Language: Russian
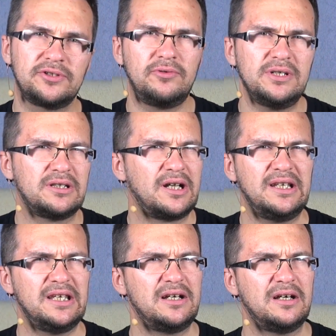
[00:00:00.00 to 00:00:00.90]
с другой
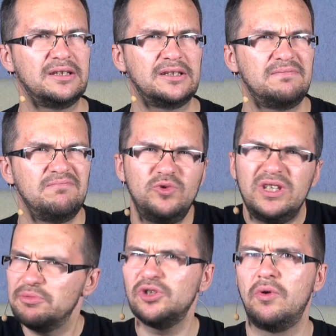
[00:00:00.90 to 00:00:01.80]
стороны, их ну,
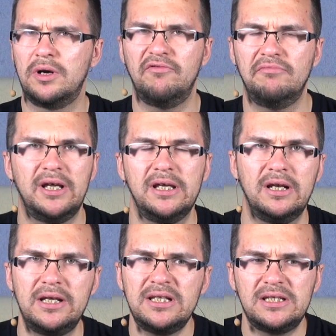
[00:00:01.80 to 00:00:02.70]
немного в моей
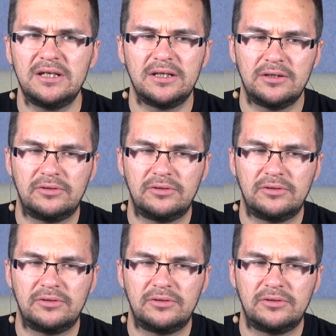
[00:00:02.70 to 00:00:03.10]
ленте.